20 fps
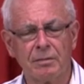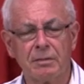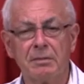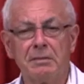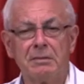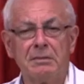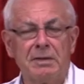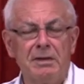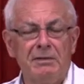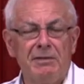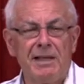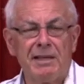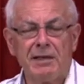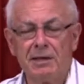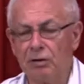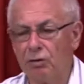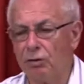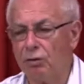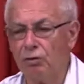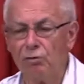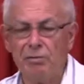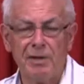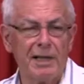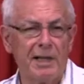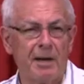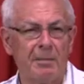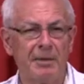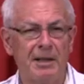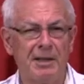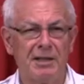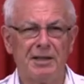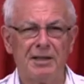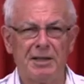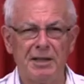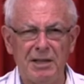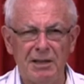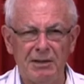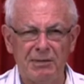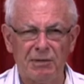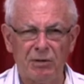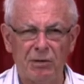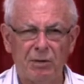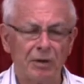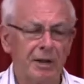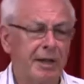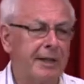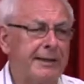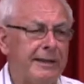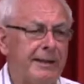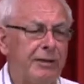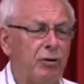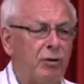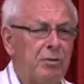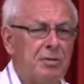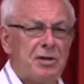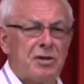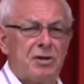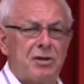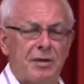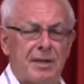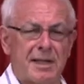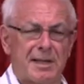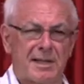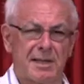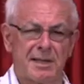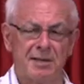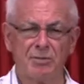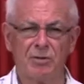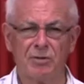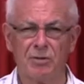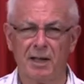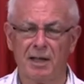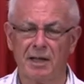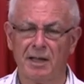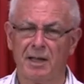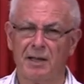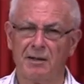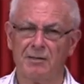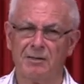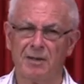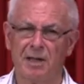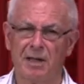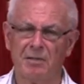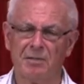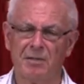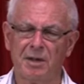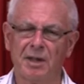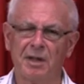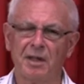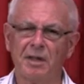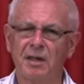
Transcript: Diventano come l'aperitivo che ti cominciano a stimolare la fame.